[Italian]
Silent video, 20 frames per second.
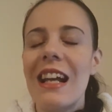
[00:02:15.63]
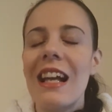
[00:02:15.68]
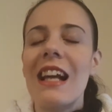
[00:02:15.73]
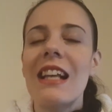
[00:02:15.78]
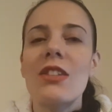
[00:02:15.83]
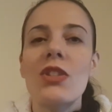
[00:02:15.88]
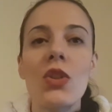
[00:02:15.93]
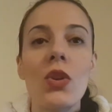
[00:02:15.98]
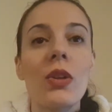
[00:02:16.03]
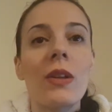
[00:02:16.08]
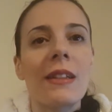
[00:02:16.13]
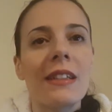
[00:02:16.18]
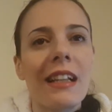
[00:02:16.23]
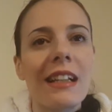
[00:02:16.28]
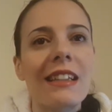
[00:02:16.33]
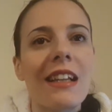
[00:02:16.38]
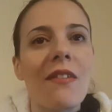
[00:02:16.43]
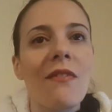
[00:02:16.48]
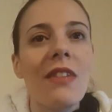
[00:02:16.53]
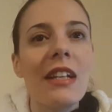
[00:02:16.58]
Sono
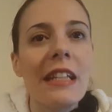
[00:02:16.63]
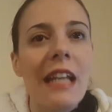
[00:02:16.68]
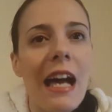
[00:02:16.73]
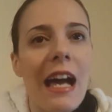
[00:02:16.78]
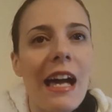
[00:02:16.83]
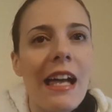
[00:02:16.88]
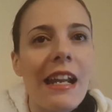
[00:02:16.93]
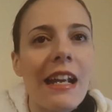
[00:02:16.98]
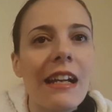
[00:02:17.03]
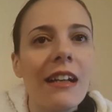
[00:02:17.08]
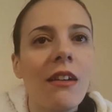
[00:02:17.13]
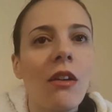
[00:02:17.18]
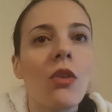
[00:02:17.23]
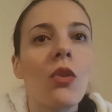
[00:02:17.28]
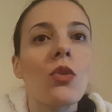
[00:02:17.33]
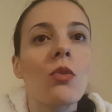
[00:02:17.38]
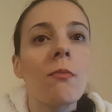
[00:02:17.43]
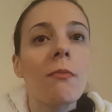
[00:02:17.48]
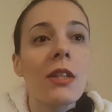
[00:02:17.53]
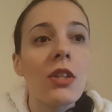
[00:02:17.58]
andata a vedere
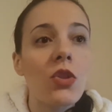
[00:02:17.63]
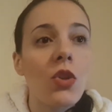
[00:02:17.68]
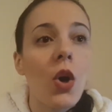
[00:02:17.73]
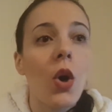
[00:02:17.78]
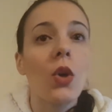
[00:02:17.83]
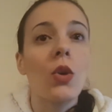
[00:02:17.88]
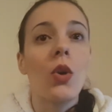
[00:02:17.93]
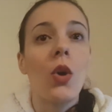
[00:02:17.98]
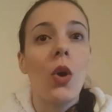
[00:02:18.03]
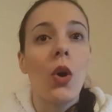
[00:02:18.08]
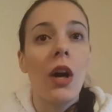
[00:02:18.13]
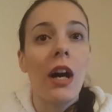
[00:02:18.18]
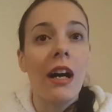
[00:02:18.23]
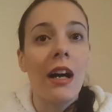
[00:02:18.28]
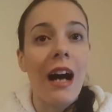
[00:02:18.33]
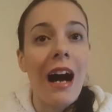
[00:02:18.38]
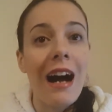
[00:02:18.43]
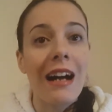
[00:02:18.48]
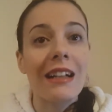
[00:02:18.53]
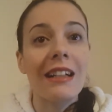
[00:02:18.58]
mi sono eh,
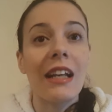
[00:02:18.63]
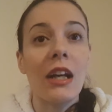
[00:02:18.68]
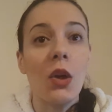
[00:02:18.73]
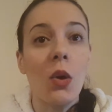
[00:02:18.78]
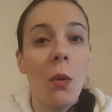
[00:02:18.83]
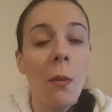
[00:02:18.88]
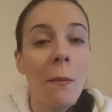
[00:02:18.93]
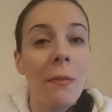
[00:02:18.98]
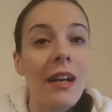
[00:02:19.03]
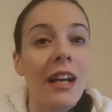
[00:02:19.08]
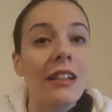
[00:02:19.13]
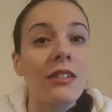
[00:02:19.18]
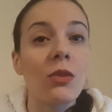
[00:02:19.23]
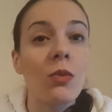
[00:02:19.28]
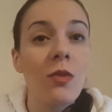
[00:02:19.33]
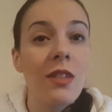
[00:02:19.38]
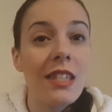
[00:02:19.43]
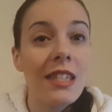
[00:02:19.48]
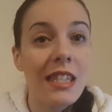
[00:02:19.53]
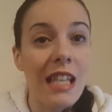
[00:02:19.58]
anche comprato
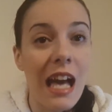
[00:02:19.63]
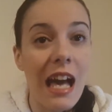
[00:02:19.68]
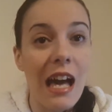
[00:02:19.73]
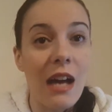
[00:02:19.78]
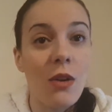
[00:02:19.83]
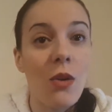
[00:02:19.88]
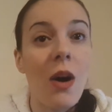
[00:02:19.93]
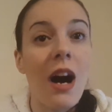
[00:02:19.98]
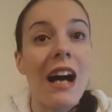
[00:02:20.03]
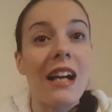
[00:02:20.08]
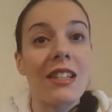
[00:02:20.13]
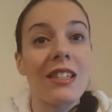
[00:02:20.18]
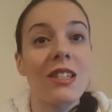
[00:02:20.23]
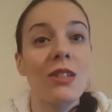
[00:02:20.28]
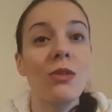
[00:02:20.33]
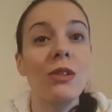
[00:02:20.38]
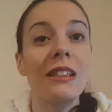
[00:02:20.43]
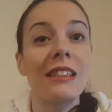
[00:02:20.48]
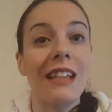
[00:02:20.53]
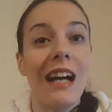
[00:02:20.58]
un siero a
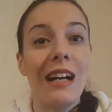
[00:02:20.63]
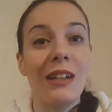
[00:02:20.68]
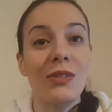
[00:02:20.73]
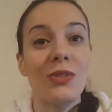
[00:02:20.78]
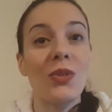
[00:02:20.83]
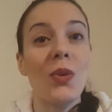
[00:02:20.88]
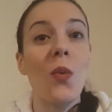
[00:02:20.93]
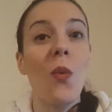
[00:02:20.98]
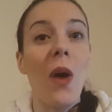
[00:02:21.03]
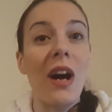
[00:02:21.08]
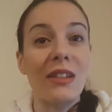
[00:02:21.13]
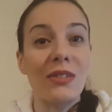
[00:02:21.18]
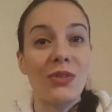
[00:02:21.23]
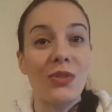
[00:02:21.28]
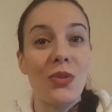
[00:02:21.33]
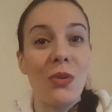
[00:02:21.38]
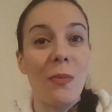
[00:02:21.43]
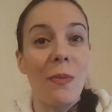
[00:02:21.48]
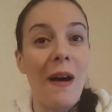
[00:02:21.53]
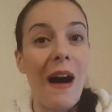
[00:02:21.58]
soltanto
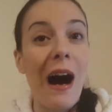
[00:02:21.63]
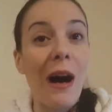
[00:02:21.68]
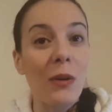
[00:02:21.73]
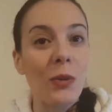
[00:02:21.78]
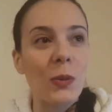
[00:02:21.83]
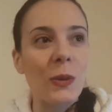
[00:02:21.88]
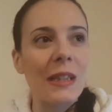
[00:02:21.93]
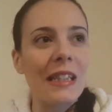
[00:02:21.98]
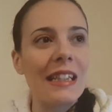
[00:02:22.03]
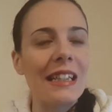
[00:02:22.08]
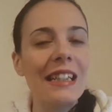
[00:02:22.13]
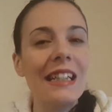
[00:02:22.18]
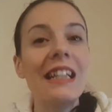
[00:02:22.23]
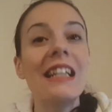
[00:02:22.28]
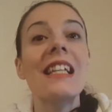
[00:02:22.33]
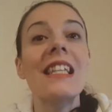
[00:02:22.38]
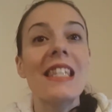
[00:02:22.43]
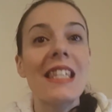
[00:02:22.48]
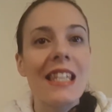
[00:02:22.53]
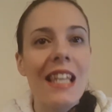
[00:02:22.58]
4 pound,
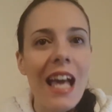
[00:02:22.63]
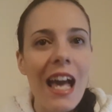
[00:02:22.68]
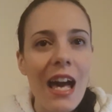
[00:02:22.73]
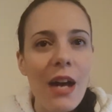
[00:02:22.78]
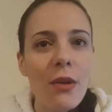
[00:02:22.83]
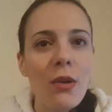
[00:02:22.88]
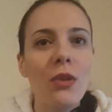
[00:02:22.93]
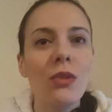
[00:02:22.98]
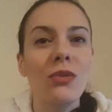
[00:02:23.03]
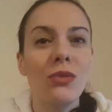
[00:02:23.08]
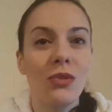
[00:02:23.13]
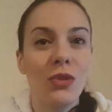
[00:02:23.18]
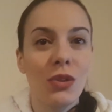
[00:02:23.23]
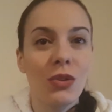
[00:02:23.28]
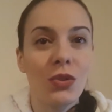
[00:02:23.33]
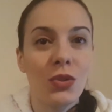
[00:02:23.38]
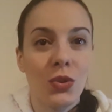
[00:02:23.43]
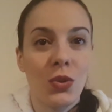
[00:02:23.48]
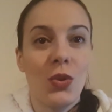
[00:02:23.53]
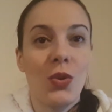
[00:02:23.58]
siero
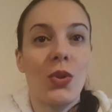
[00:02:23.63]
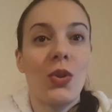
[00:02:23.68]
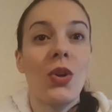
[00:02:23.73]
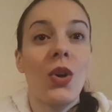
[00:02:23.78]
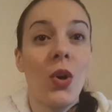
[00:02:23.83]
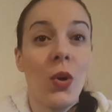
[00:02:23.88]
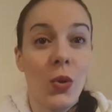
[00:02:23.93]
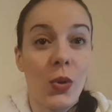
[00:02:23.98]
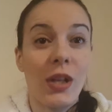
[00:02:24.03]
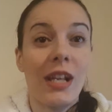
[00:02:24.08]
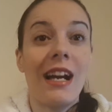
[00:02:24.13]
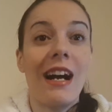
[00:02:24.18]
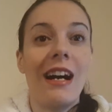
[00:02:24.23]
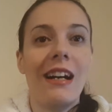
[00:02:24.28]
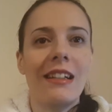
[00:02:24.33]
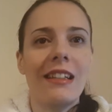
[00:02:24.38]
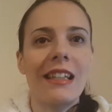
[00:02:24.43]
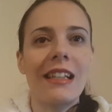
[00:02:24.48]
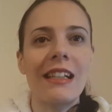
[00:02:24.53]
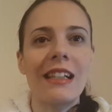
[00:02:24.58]
Dottor
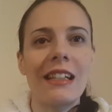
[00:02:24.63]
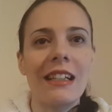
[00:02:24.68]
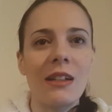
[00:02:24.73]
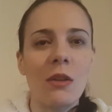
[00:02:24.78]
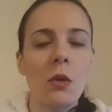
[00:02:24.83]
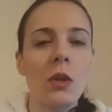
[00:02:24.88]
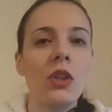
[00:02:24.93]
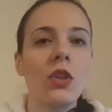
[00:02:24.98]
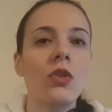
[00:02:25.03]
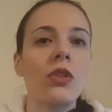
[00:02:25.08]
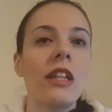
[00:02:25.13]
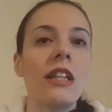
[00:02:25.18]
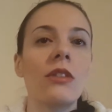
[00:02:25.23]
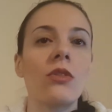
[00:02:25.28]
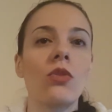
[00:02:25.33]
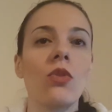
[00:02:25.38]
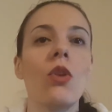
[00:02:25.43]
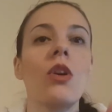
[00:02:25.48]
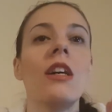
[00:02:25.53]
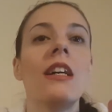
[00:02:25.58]
Organic, quindi ho
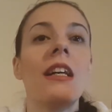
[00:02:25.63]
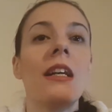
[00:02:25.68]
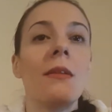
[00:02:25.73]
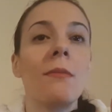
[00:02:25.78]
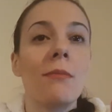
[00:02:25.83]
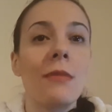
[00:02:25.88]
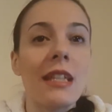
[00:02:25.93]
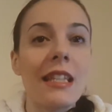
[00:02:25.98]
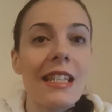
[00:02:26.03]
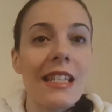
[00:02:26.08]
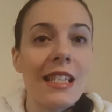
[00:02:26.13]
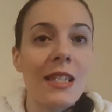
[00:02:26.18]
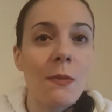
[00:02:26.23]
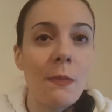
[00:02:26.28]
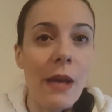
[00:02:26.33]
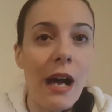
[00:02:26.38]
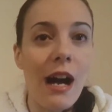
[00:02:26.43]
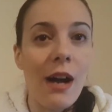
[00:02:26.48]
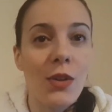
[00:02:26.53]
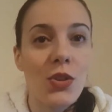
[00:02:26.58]
detto mi
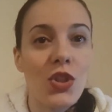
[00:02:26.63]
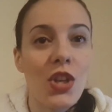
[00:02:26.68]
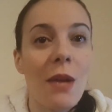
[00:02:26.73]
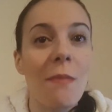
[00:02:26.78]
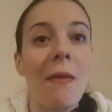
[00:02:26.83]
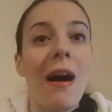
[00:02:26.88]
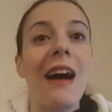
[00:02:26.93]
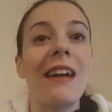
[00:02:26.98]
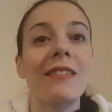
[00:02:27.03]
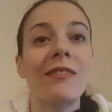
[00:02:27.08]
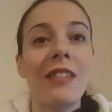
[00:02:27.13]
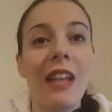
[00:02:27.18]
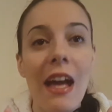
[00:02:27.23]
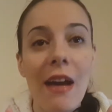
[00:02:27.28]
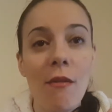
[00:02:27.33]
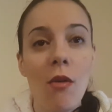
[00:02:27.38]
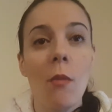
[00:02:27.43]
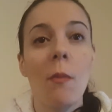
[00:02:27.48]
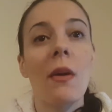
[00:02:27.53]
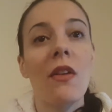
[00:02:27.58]
dispiace ma
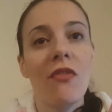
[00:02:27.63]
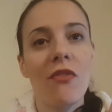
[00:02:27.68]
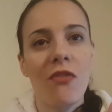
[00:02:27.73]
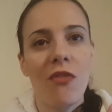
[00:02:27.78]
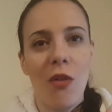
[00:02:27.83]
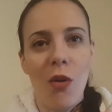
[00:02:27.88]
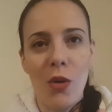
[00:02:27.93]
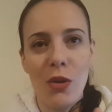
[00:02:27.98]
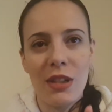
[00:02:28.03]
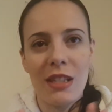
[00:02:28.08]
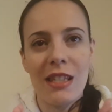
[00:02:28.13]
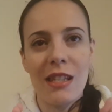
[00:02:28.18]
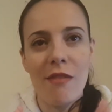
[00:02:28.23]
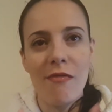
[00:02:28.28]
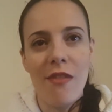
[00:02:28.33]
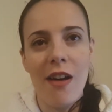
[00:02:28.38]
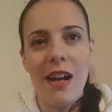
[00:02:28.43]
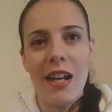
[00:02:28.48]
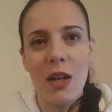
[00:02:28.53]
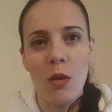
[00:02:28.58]
devo per forza
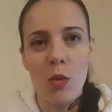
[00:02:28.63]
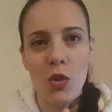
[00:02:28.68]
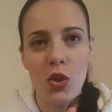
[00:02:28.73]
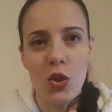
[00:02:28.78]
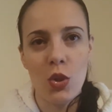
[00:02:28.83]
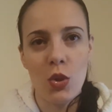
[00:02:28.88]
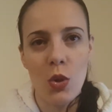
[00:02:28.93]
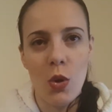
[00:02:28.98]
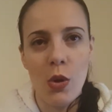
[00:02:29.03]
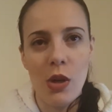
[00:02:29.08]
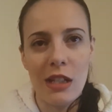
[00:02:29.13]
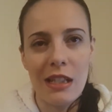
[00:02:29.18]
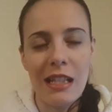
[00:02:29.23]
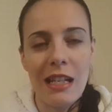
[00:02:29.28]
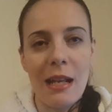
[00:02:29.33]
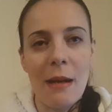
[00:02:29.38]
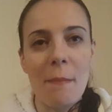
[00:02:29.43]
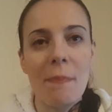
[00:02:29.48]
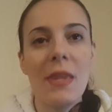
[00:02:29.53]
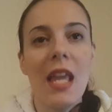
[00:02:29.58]
fare
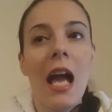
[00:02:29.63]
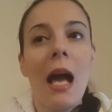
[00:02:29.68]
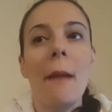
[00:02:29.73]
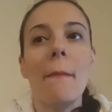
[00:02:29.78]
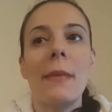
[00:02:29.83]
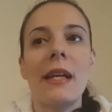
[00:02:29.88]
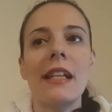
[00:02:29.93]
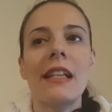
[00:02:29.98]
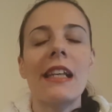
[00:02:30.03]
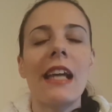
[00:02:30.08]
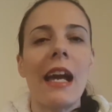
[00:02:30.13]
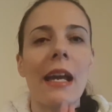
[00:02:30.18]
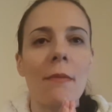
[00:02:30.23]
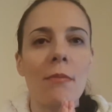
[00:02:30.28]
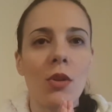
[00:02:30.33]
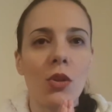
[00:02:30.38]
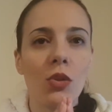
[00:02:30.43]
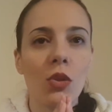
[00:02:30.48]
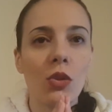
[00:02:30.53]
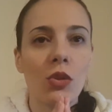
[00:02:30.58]
quest'ordine perché i
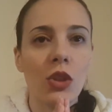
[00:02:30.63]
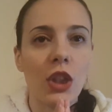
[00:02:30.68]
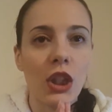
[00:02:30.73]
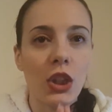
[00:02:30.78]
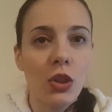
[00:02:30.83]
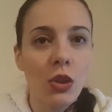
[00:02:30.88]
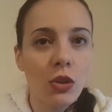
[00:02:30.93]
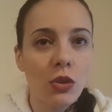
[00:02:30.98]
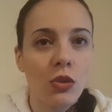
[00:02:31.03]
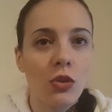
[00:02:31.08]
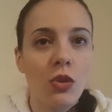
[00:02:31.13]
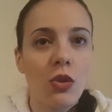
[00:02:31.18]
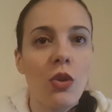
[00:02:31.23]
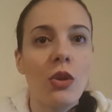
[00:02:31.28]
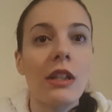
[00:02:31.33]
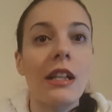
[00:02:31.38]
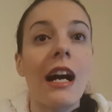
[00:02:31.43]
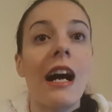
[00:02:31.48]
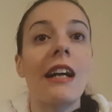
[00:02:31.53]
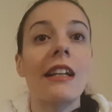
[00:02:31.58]
prodotti Dottor
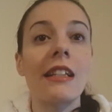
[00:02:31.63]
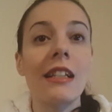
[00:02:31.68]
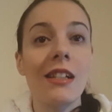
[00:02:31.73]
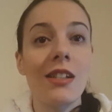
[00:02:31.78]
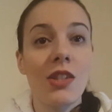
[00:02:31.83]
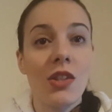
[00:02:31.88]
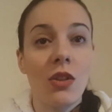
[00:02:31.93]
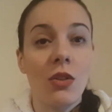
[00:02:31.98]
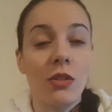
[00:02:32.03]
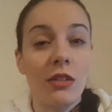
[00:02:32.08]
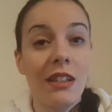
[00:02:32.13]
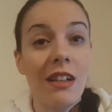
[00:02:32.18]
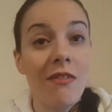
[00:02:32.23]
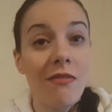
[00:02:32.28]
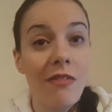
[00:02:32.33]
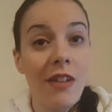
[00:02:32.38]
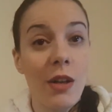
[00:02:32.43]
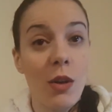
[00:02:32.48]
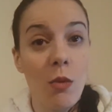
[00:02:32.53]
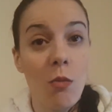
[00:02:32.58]
Organic sono
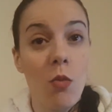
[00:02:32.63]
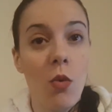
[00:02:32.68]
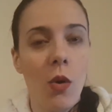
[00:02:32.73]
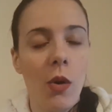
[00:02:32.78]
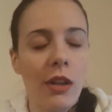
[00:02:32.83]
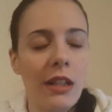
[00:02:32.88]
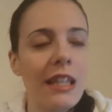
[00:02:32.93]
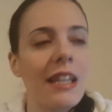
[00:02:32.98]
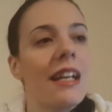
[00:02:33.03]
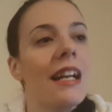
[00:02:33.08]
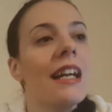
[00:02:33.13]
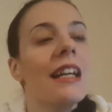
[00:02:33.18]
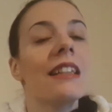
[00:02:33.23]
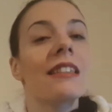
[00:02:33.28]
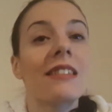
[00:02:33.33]
davvero buoni,